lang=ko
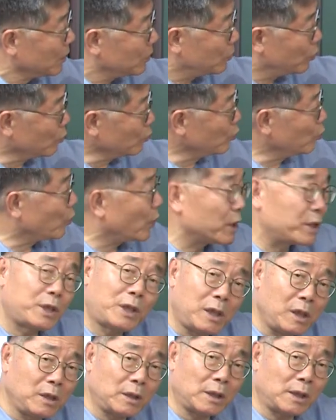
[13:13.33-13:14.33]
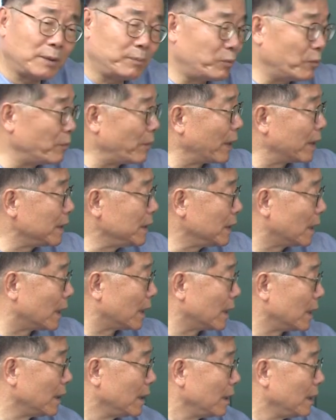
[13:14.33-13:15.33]
중국의 실력일 뿐만
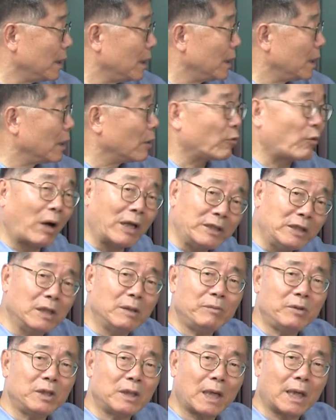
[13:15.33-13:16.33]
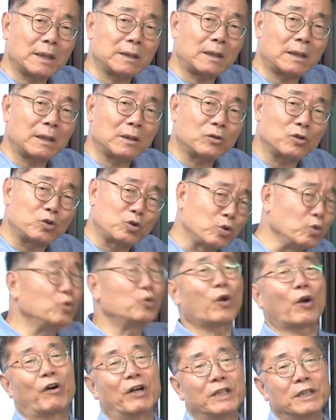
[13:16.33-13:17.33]
아니라 관념이라 하더라도
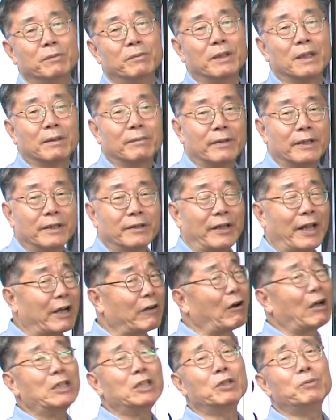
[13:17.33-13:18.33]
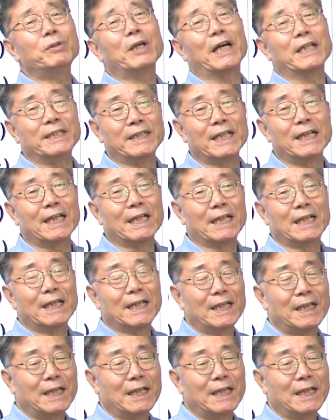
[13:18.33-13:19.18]
중국의 관념이라 말이야. 내 관념이 아니야.